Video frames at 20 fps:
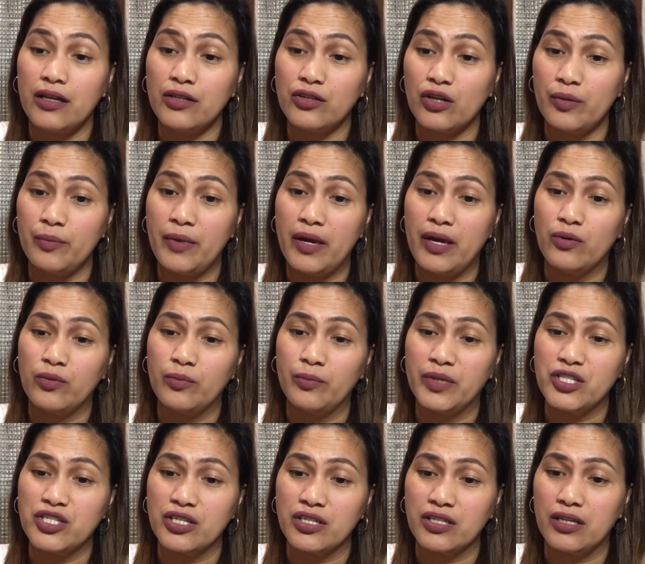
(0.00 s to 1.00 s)
Ito, meron ba
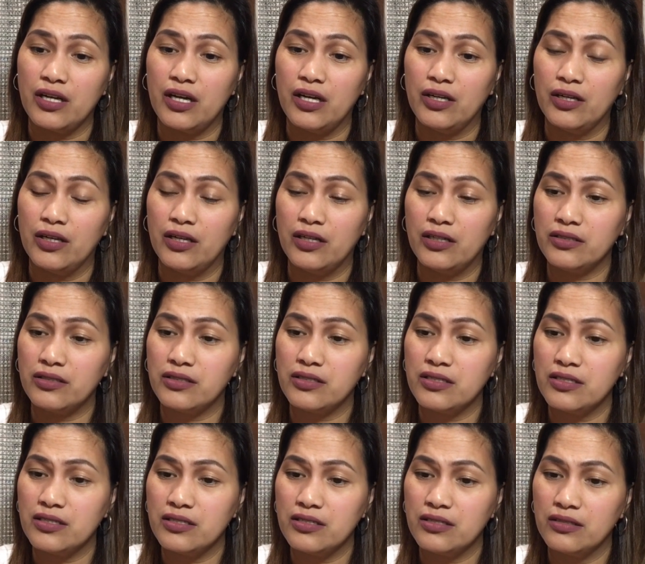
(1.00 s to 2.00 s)
siyang, ano,
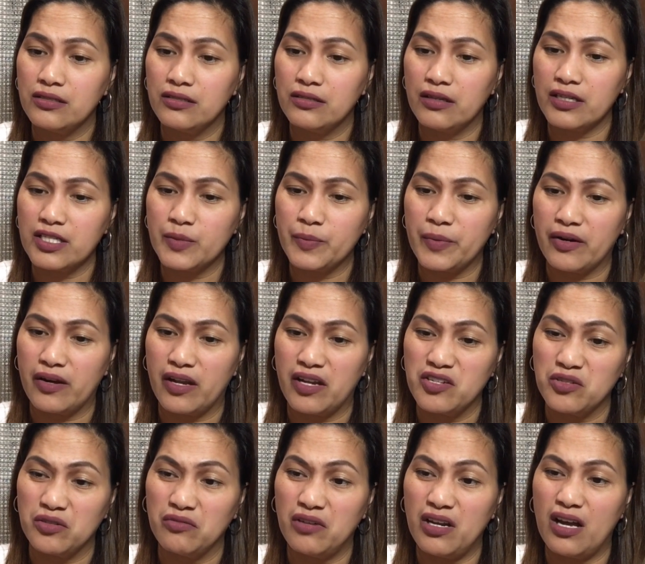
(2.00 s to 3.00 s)

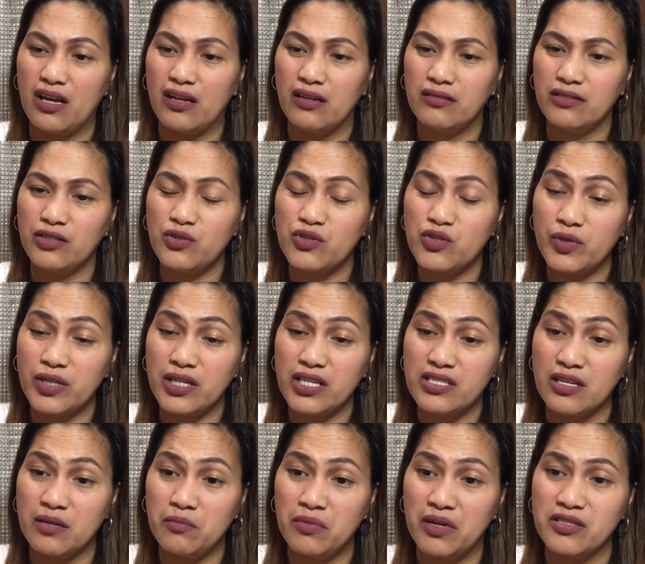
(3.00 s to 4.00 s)
expiration? Wala. Usually
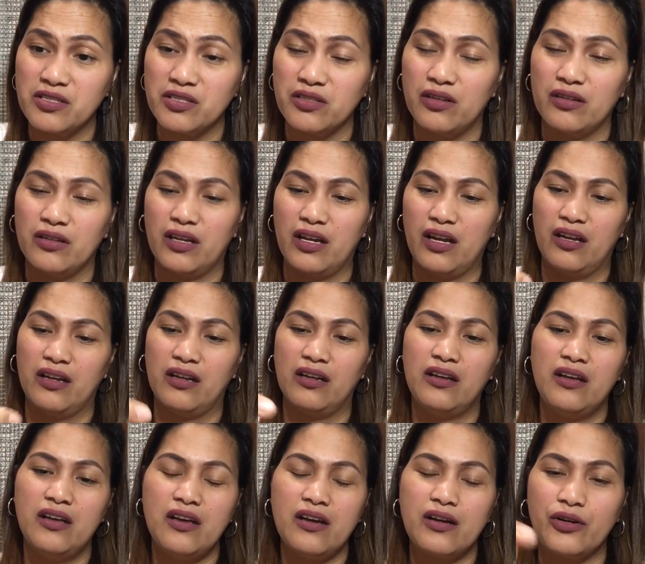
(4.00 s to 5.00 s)
sa box yun. Ayan.
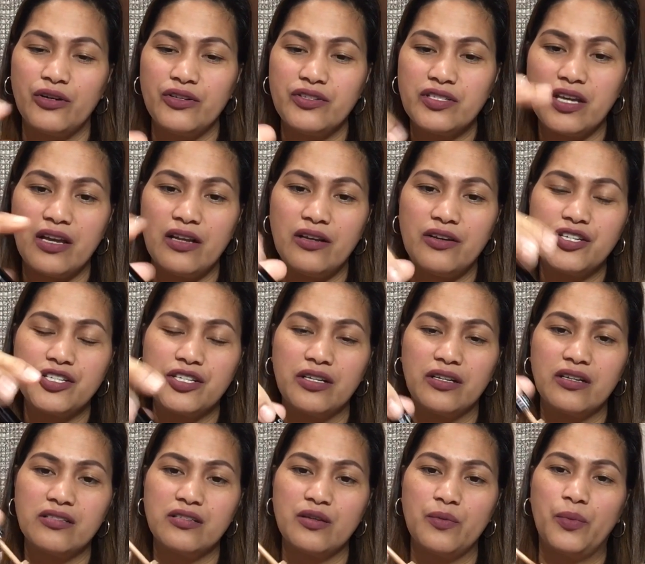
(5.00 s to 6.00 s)
Concealer
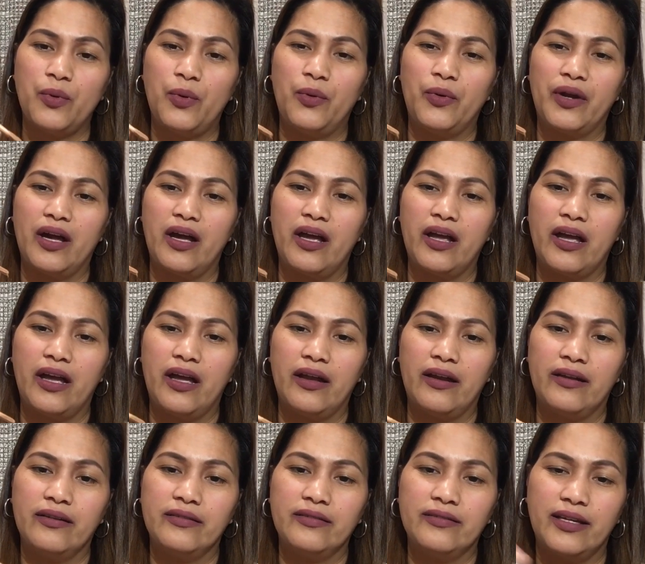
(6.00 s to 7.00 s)
siya ng Sephora.
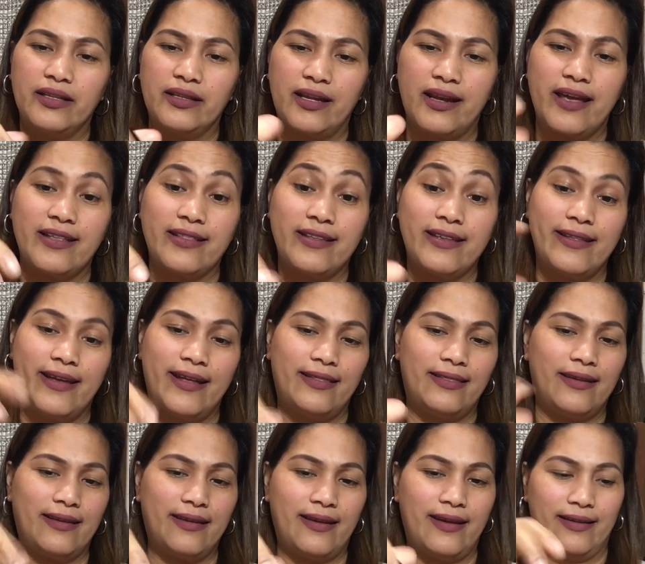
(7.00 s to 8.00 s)
Ayan. Natry din
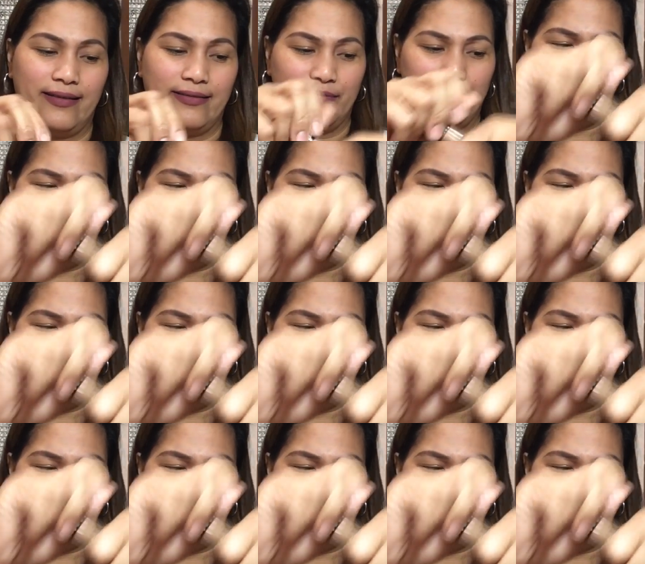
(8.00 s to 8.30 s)
natin yan.